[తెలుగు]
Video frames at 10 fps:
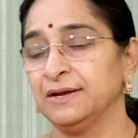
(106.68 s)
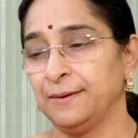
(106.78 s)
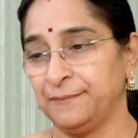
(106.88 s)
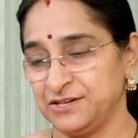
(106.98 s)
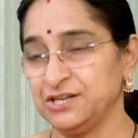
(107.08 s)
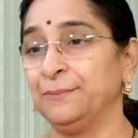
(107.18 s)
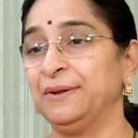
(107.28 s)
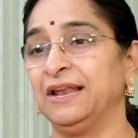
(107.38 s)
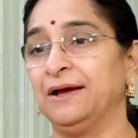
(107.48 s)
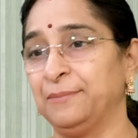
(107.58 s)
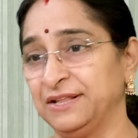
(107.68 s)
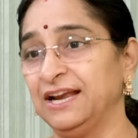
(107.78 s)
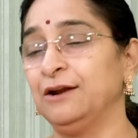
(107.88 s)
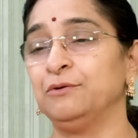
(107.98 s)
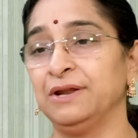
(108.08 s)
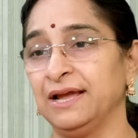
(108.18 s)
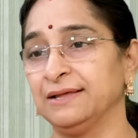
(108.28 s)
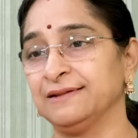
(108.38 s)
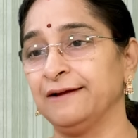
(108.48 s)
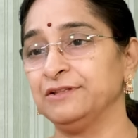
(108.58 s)
ఆ చిన్నపిల్ల పదేళ్ళు ఉన్నాయి ఆ
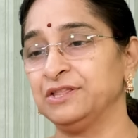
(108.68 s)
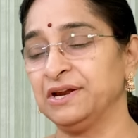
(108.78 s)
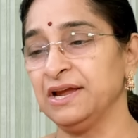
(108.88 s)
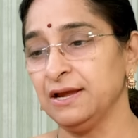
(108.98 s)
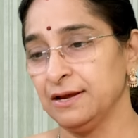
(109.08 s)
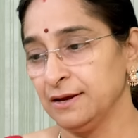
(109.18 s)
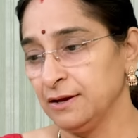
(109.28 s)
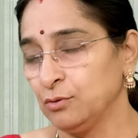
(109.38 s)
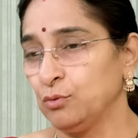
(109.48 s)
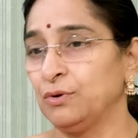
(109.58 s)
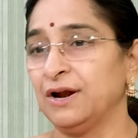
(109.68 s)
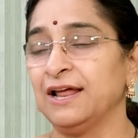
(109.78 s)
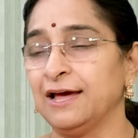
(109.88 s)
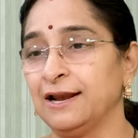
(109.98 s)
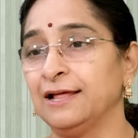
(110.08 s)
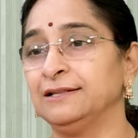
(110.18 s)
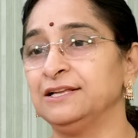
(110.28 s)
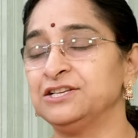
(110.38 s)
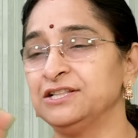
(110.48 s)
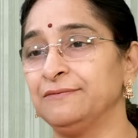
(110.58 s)
సావిత్రికి కూర నార
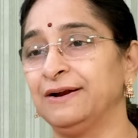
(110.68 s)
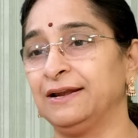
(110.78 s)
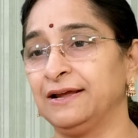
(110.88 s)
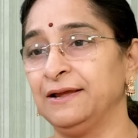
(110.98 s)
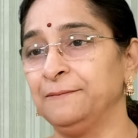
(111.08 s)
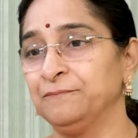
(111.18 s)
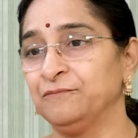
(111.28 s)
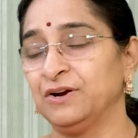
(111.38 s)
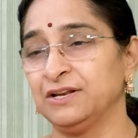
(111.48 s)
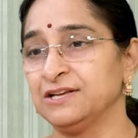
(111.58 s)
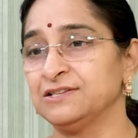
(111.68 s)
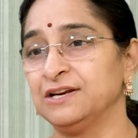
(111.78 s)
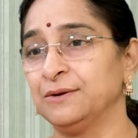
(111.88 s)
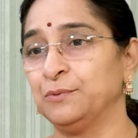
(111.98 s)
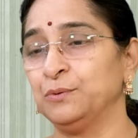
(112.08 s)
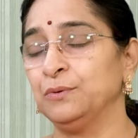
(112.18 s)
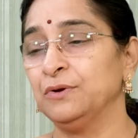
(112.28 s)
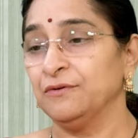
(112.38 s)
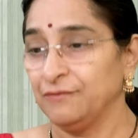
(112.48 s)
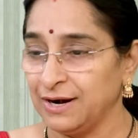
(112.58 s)
అందించింది వంటకి వంట చేసేటప్పుడు
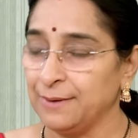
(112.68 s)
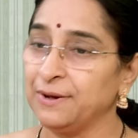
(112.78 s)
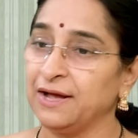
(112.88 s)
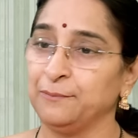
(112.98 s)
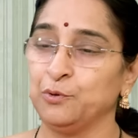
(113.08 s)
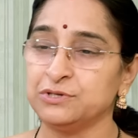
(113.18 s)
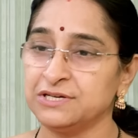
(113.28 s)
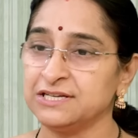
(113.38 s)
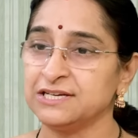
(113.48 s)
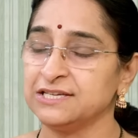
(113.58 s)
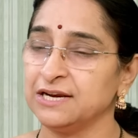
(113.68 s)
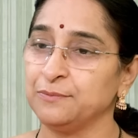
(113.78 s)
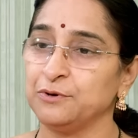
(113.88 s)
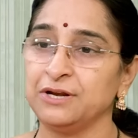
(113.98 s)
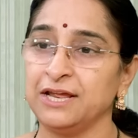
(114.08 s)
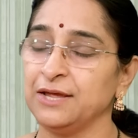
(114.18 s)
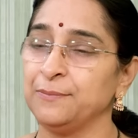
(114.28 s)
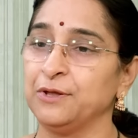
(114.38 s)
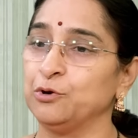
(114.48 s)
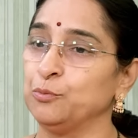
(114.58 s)
వాళ్ళ అమ్మ భోజనం చేసేటప్పుడు నెయ్యి
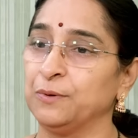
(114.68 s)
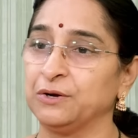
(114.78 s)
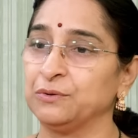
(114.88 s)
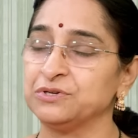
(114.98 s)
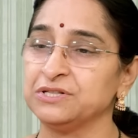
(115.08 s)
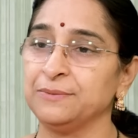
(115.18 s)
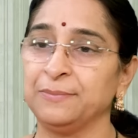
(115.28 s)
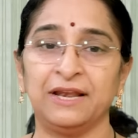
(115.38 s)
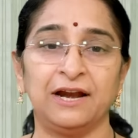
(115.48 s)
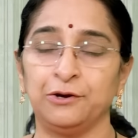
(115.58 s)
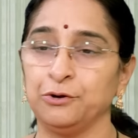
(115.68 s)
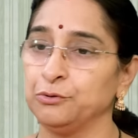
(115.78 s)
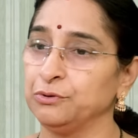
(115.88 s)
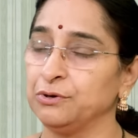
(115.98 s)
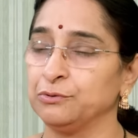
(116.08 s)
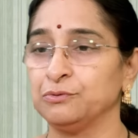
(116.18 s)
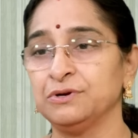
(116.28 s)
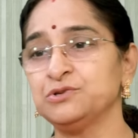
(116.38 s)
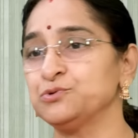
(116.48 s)
పెరుగు పట్టుకొచ్చింది పిల్ల అటు ఇటు తిరుగుతుంటే